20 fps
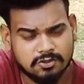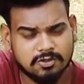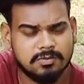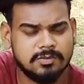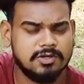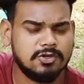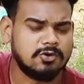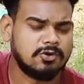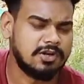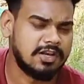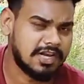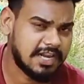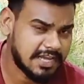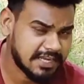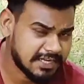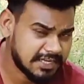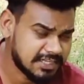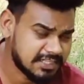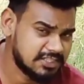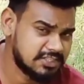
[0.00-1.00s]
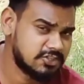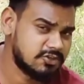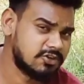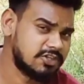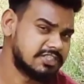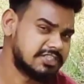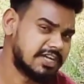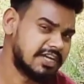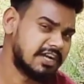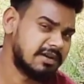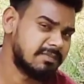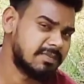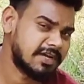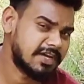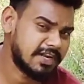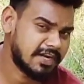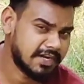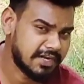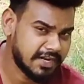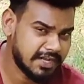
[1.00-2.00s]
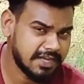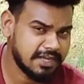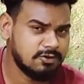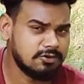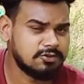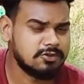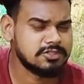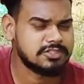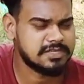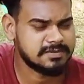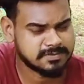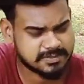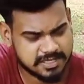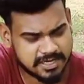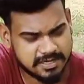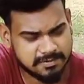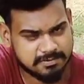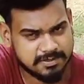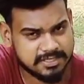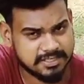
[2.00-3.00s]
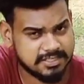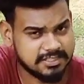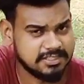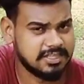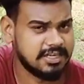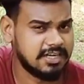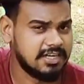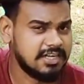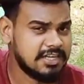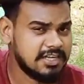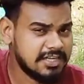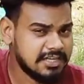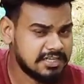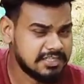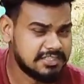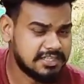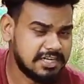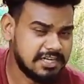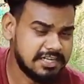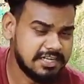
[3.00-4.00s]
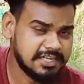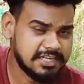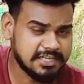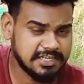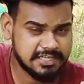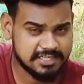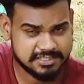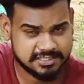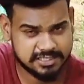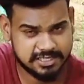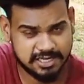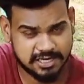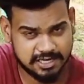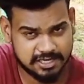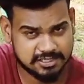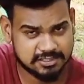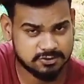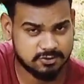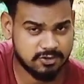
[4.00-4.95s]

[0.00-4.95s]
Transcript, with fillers: वीडियो को लाइक कर दीजिएगा चैनल पे अगर नए हो तो सब्सक्राइब कर दीजिएगा चलिए इस गिलास को